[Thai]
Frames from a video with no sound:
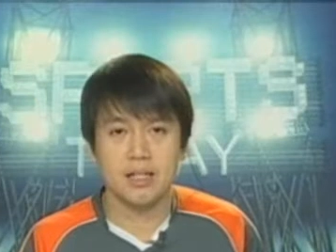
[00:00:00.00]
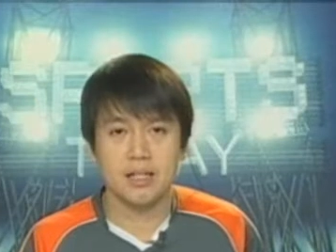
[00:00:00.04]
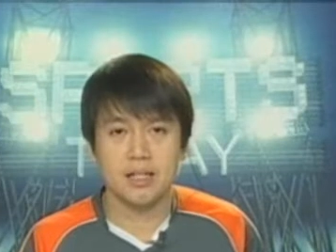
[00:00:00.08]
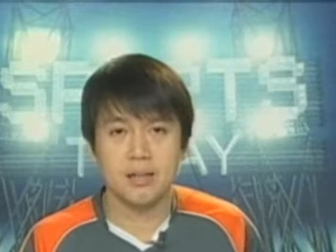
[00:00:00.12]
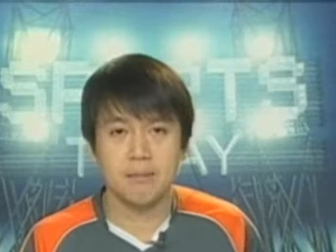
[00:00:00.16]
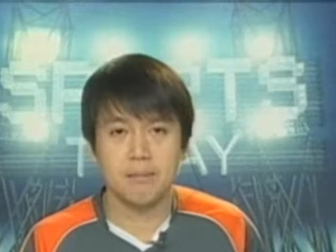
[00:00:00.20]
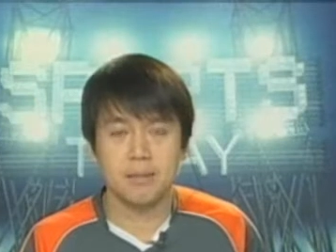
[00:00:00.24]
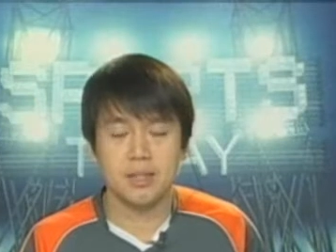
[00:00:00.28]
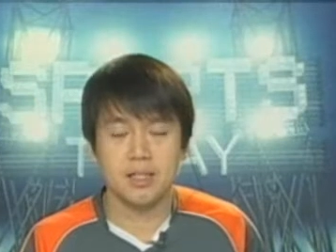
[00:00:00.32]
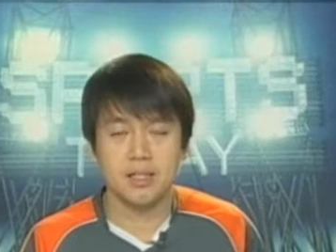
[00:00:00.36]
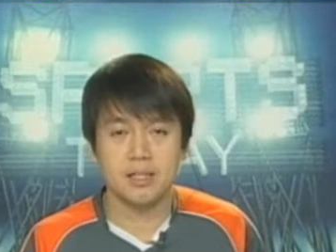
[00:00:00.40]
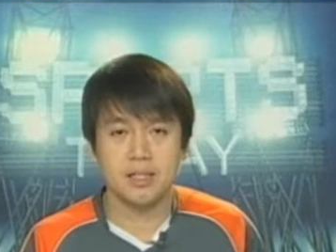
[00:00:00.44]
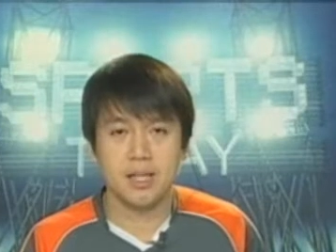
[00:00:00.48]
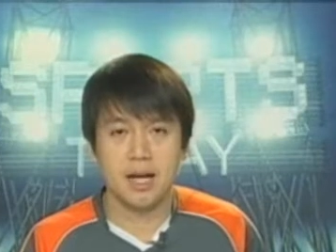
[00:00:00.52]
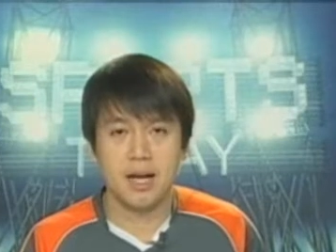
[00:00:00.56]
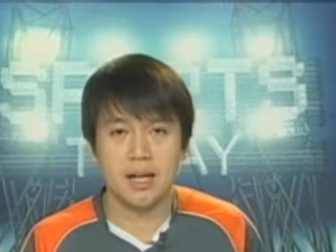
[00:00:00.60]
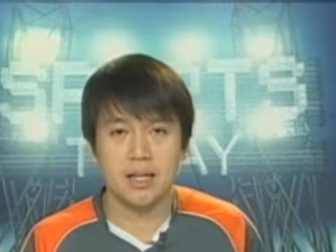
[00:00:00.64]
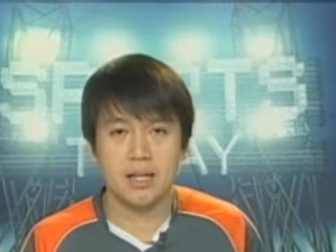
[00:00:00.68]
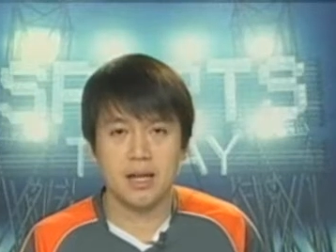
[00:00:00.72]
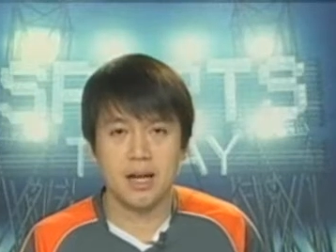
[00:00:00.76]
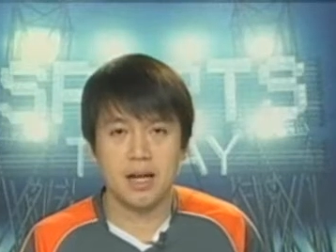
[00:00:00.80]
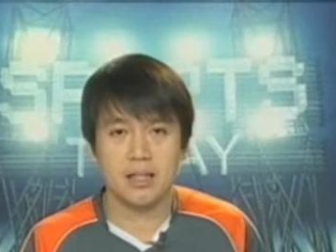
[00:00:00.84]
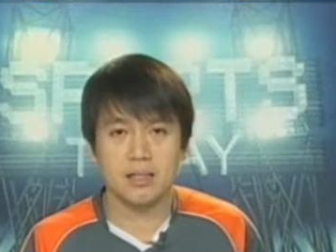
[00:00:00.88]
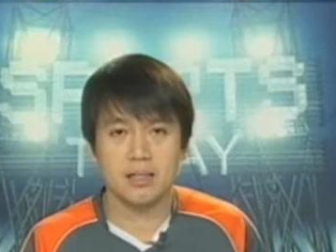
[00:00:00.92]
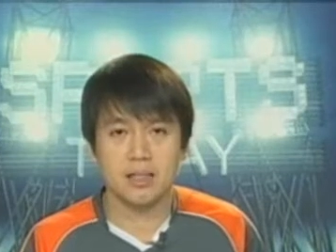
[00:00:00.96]
ทีมปืนใหญ่
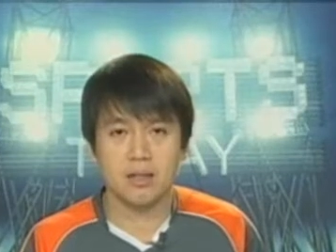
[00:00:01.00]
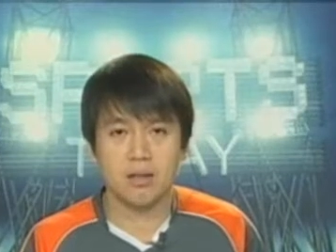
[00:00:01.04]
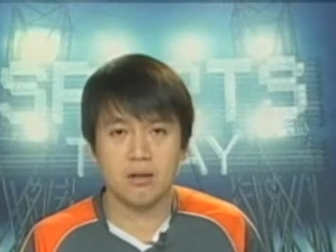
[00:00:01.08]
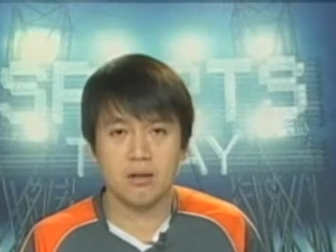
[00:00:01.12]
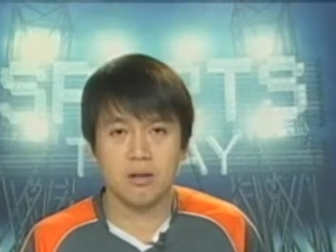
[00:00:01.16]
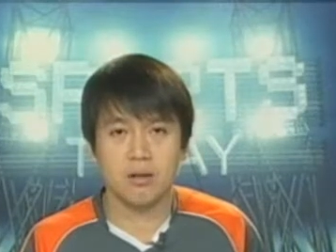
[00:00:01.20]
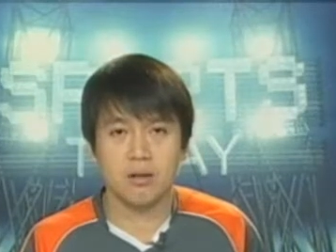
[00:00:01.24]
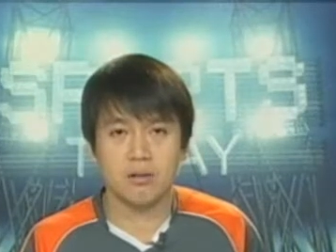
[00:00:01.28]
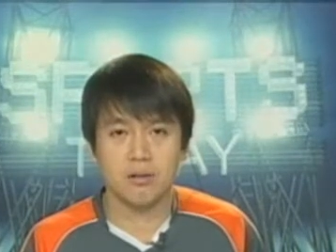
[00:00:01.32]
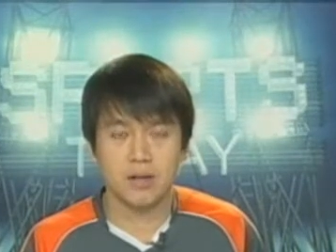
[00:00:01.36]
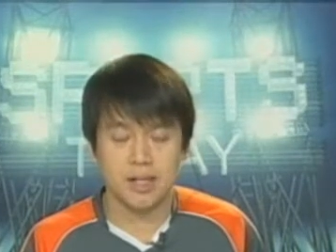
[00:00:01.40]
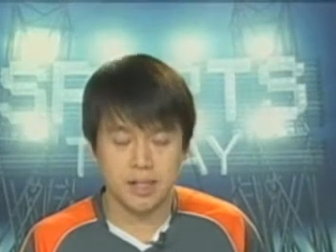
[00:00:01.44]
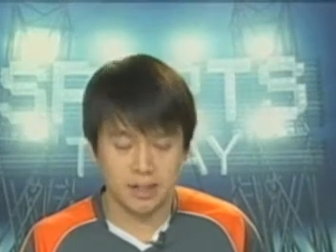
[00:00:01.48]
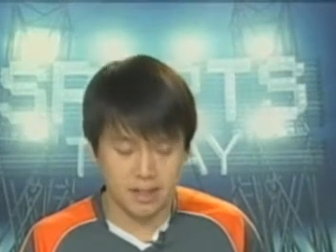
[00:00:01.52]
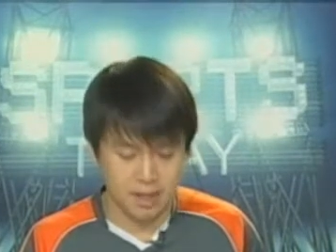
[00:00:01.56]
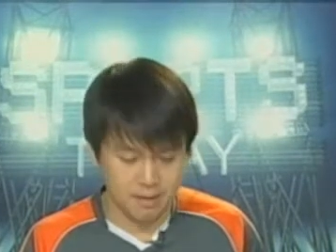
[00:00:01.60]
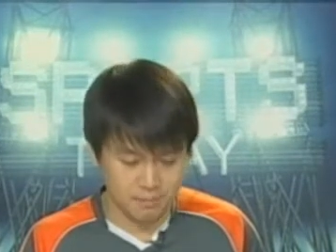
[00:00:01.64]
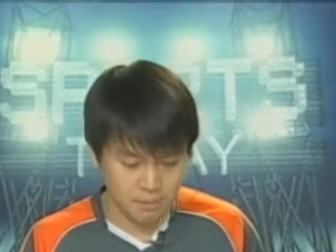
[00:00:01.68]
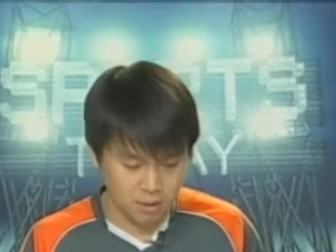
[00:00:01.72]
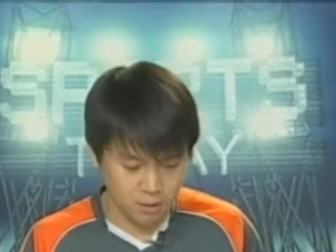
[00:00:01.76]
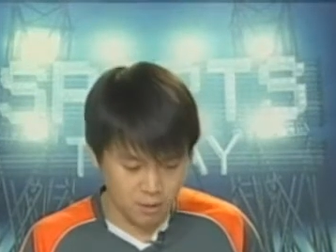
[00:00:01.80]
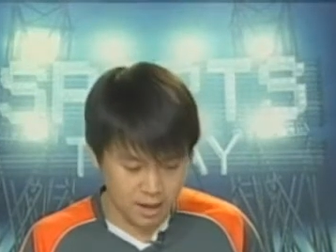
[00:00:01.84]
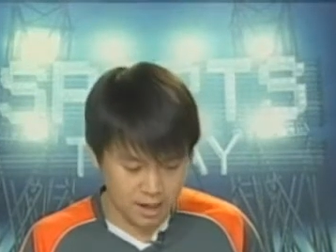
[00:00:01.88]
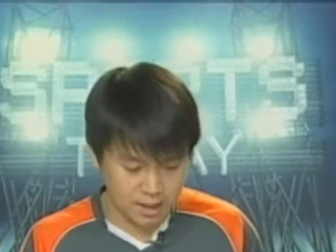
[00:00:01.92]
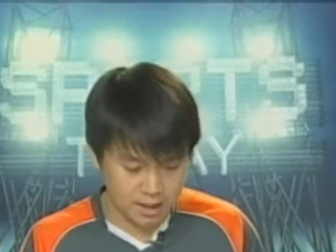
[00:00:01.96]
อาร์เซนอลของอังกฤษครับ
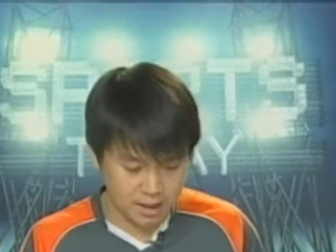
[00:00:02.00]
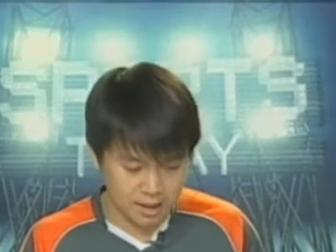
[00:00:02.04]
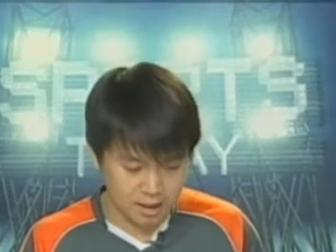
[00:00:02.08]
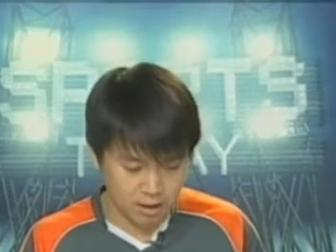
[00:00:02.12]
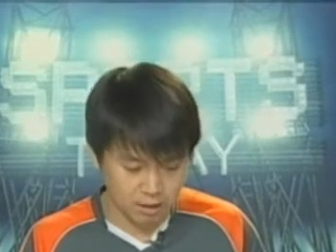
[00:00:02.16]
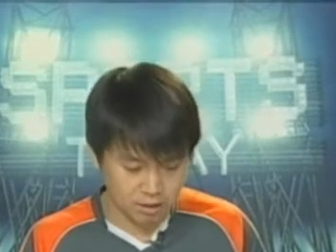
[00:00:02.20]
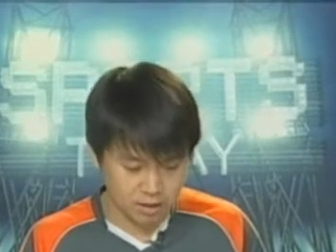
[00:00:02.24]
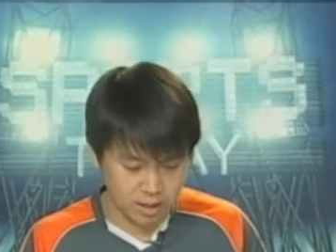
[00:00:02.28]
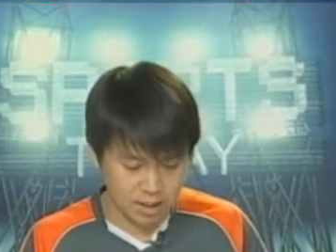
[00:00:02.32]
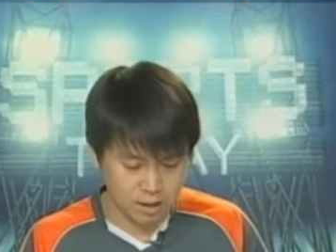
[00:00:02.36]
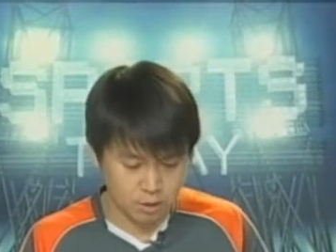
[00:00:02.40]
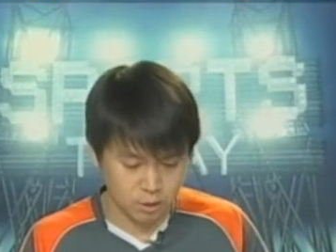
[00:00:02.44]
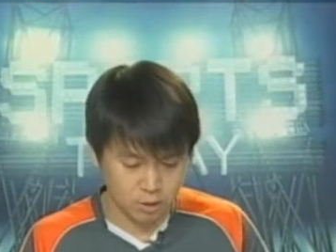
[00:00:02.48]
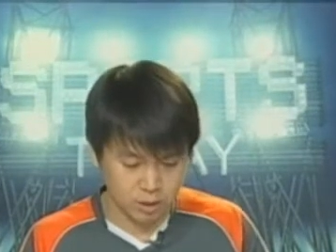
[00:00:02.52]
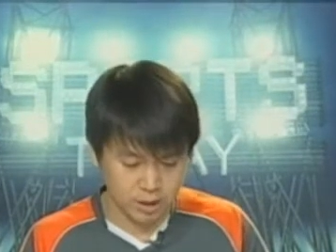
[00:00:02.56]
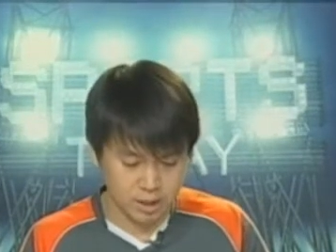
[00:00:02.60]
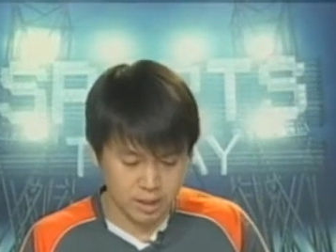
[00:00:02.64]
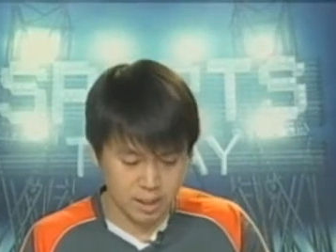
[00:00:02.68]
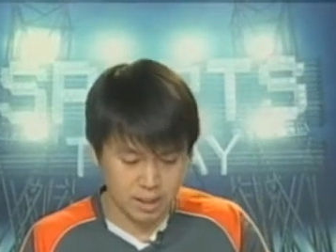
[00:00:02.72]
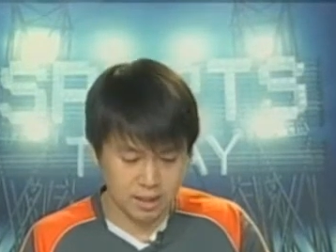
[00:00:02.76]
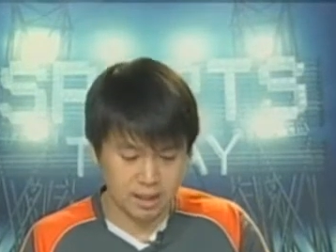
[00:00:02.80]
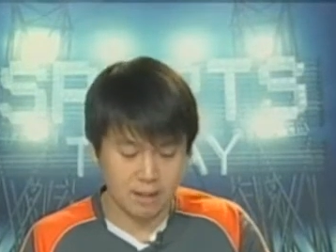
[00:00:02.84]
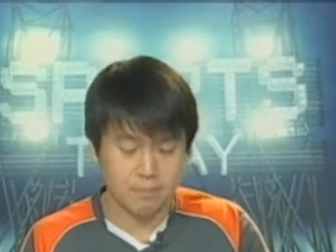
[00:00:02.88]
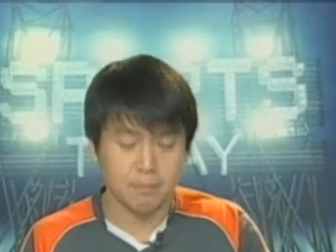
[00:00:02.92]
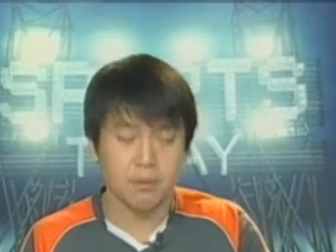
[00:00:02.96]
เมื่อวานนี้ก็เตะอุ่นเค
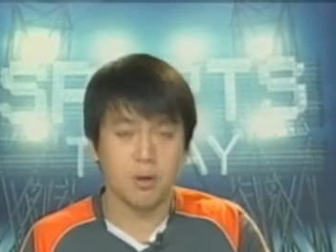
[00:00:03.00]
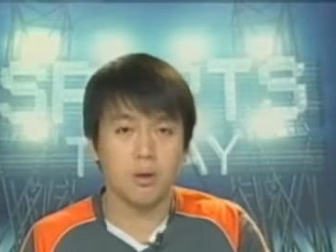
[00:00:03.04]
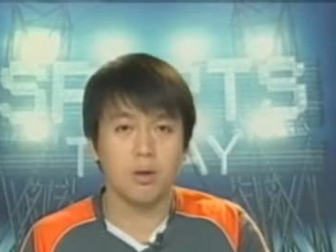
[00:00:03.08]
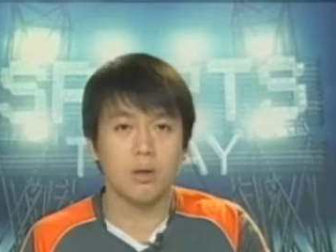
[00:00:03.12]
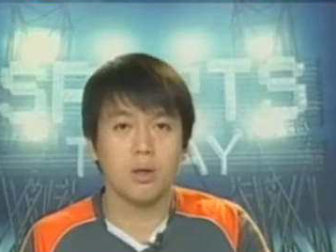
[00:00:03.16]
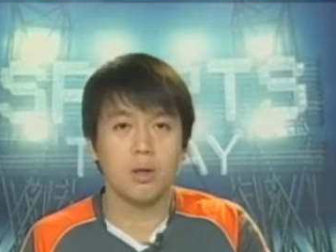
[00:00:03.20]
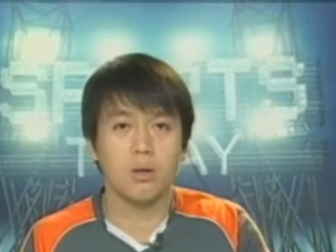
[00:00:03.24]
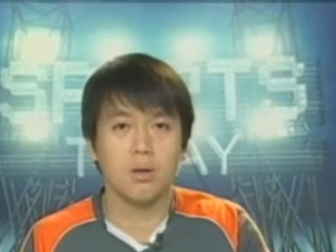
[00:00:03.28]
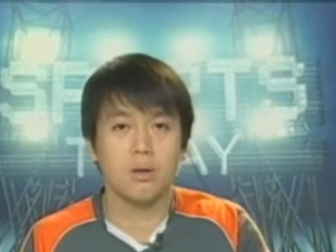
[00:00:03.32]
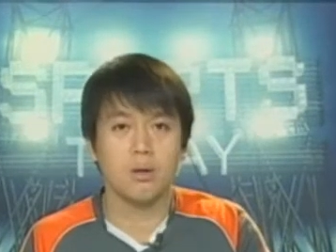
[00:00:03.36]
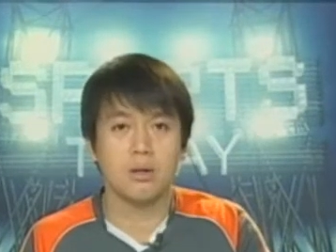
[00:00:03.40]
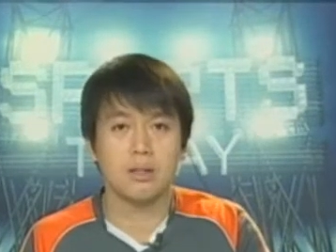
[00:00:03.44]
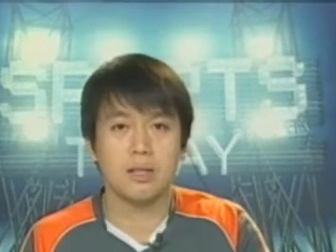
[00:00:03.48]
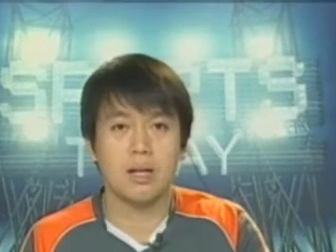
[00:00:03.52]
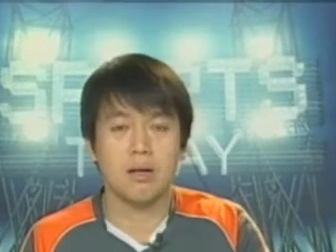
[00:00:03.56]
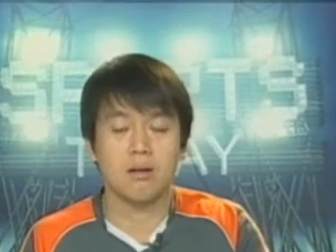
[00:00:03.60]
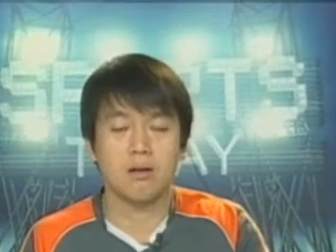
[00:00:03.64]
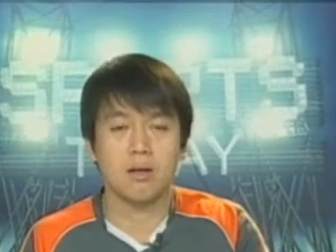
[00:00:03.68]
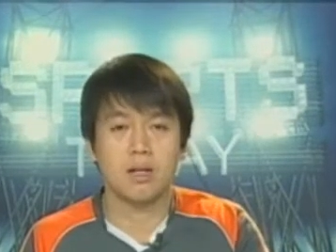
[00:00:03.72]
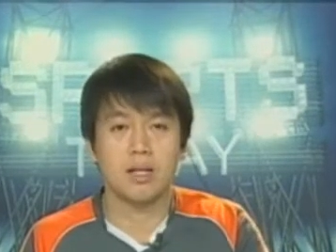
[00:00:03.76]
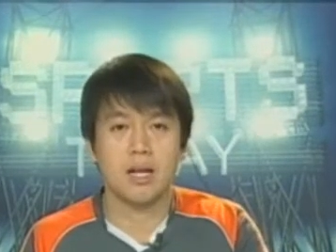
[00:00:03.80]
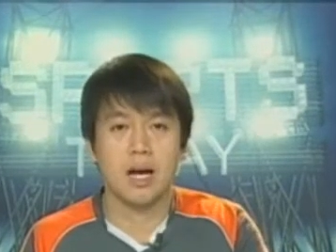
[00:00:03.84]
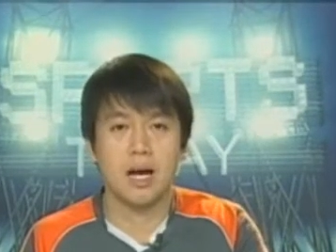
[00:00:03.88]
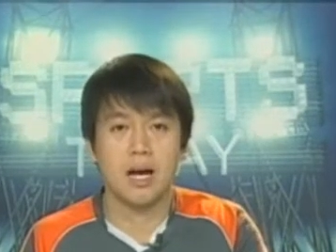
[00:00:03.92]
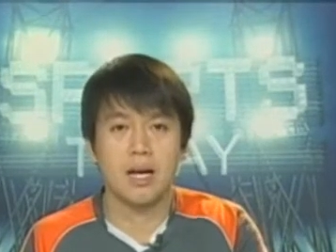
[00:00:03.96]
รื่องกับโคโลนแล้ว
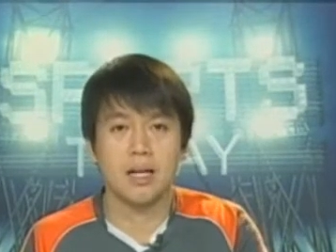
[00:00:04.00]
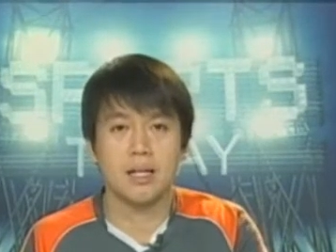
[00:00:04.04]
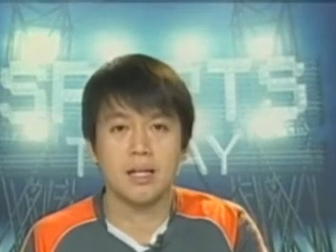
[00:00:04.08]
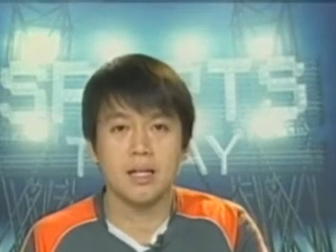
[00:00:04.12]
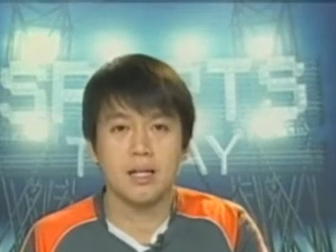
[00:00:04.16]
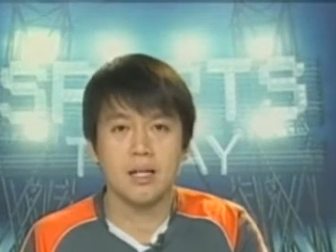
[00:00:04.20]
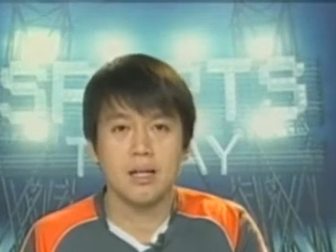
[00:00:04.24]
ก็ได้